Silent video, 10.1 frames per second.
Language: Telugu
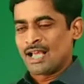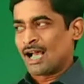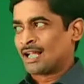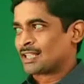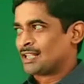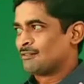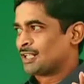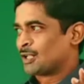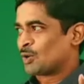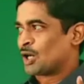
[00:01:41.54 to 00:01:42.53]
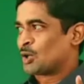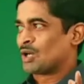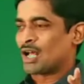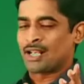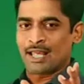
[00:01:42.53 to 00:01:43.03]
ఆ తెలివైన వాడు
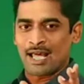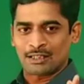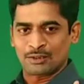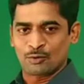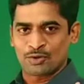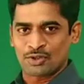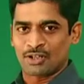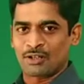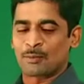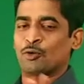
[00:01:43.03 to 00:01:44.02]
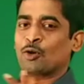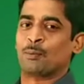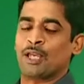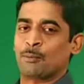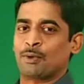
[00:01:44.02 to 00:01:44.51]
అనే అర్థం వచ్చినట్టుగా మనం ఒక
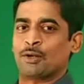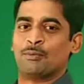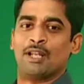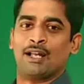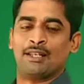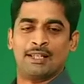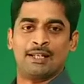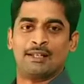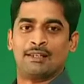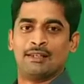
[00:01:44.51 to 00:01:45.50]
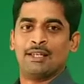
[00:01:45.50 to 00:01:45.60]
పేరు పెట్టాం డానియల్ అని